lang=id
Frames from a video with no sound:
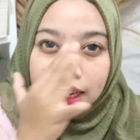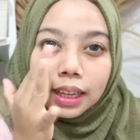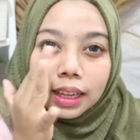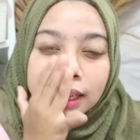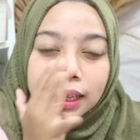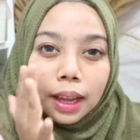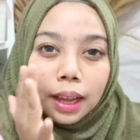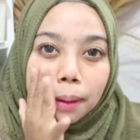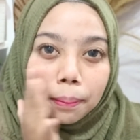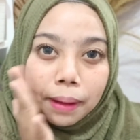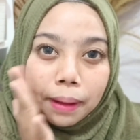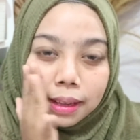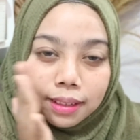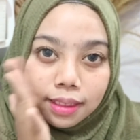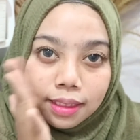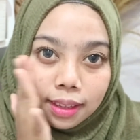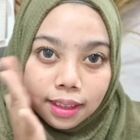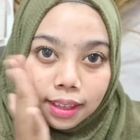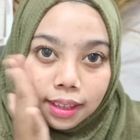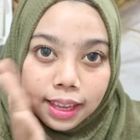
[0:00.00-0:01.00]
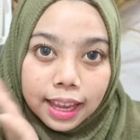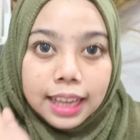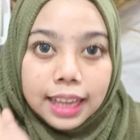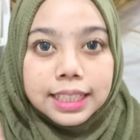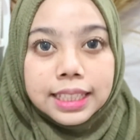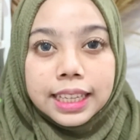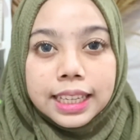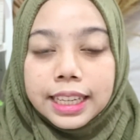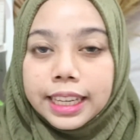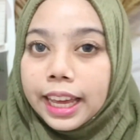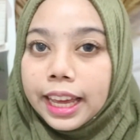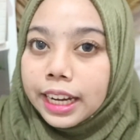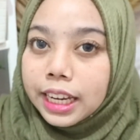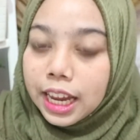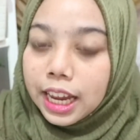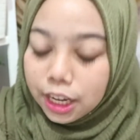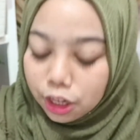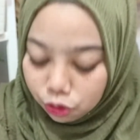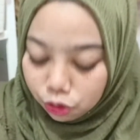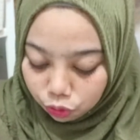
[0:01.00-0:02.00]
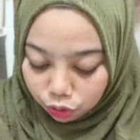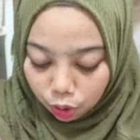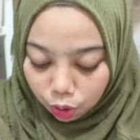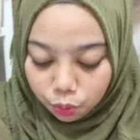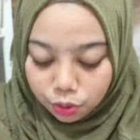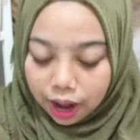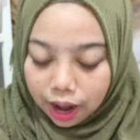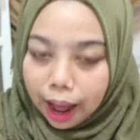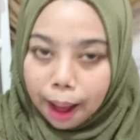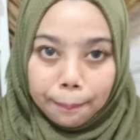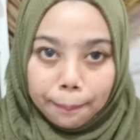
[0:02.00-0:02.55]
yang pastinya skincarenya ini juga udah